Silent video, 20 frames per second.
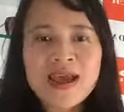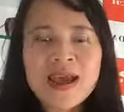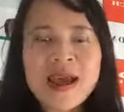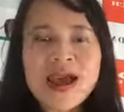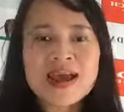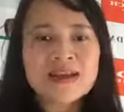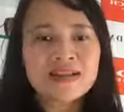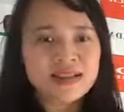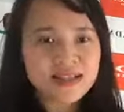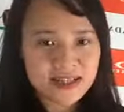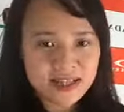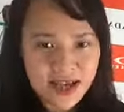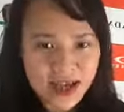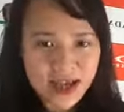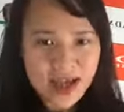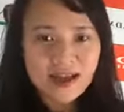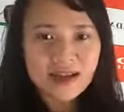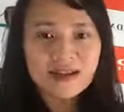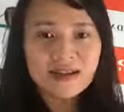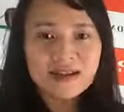hàng chính
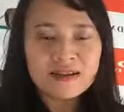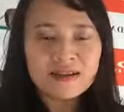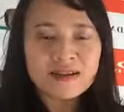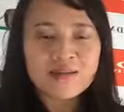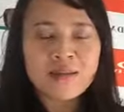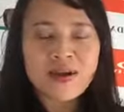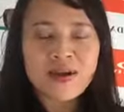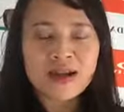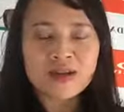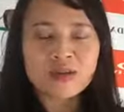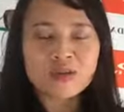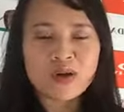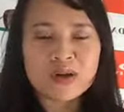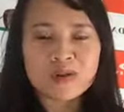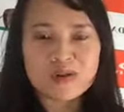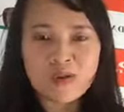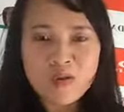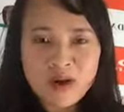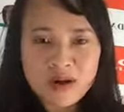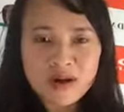hãng, được bảo hành
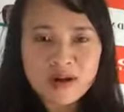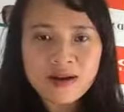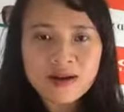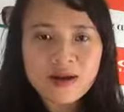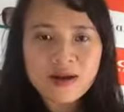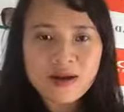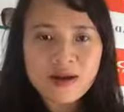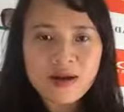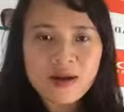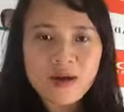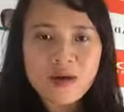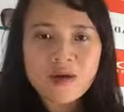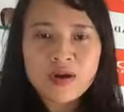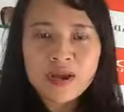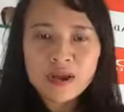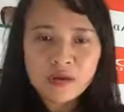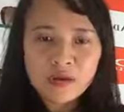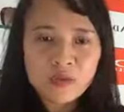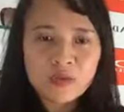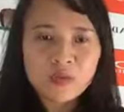toàn quốc, có
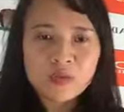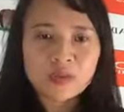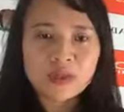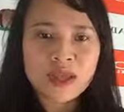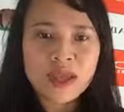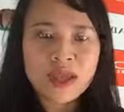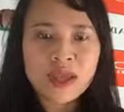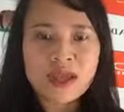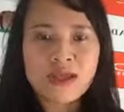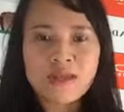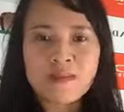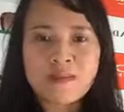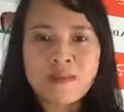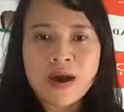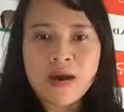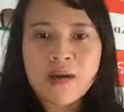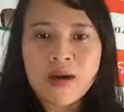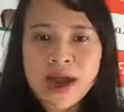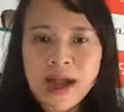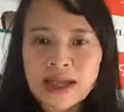đầy đủ thẻ
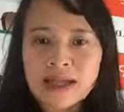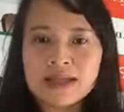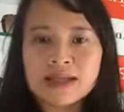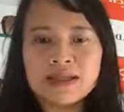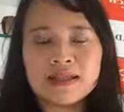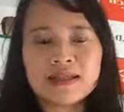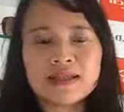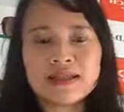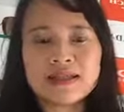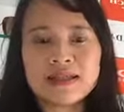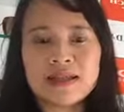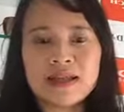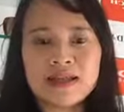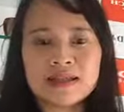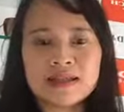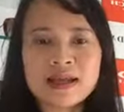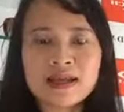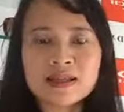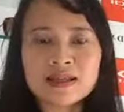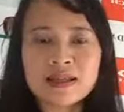bảo hành, thẻ
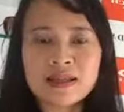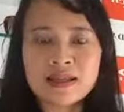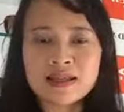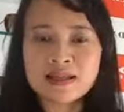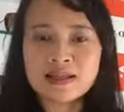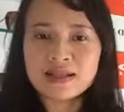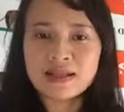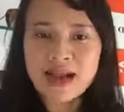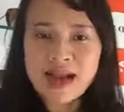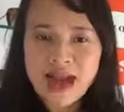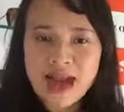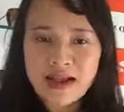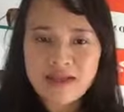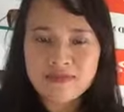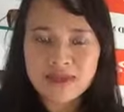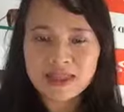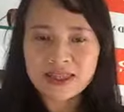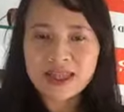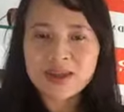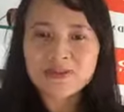xác nhận hàng chính hãng
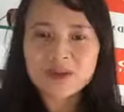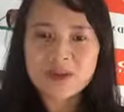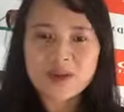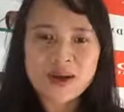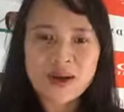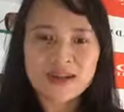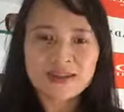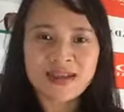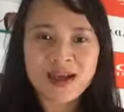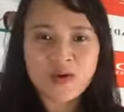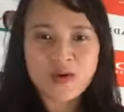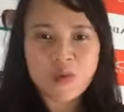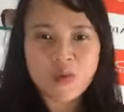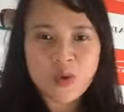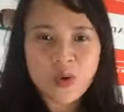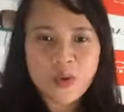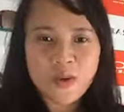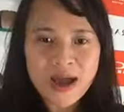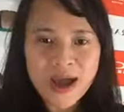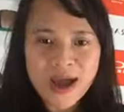và tem chống hàng giả của
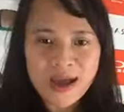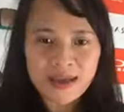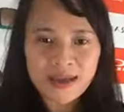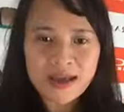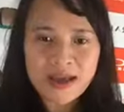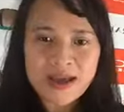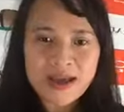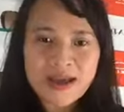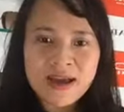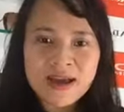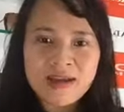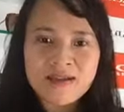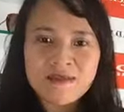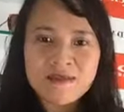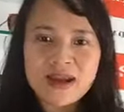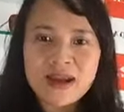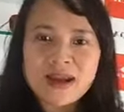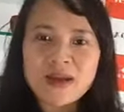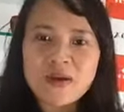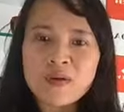Bộ Công an.
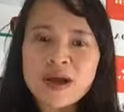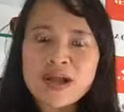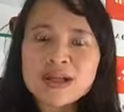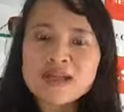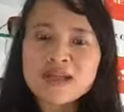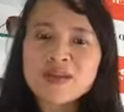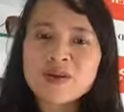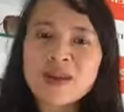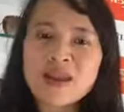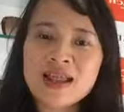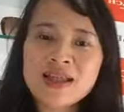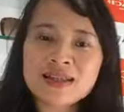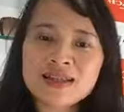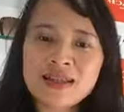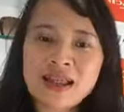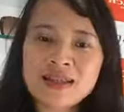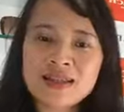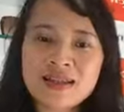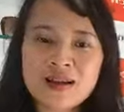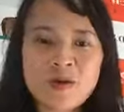Và nếu các anh chị còn lăn
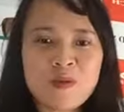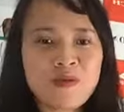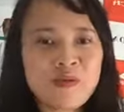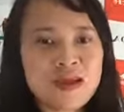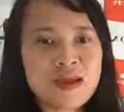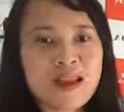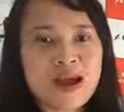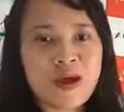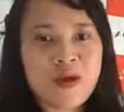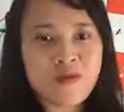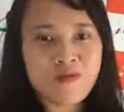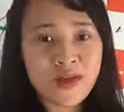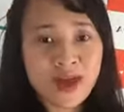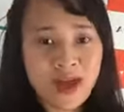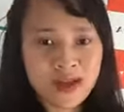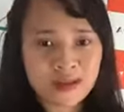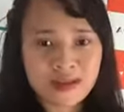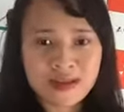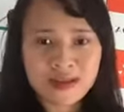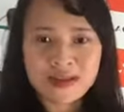tăn là không biết là có phải
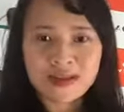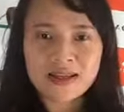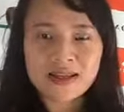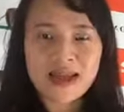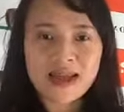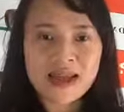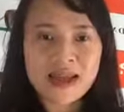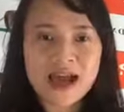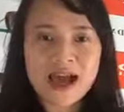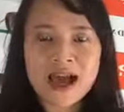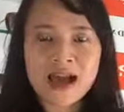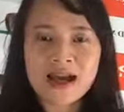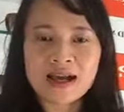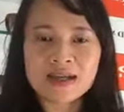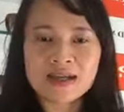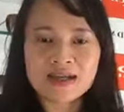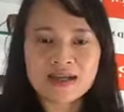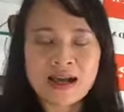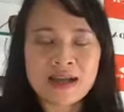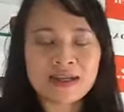hàng thật hay là hàng,
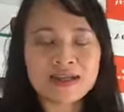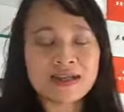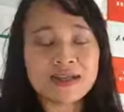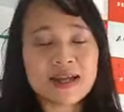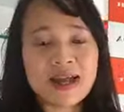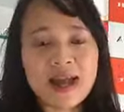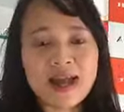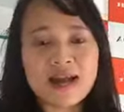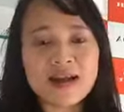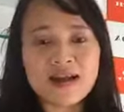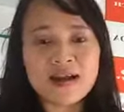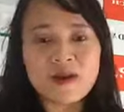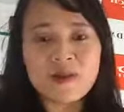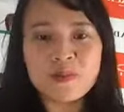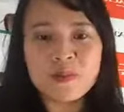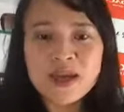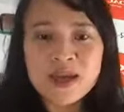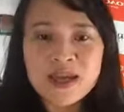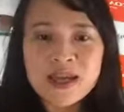hàng chính hãng hay không,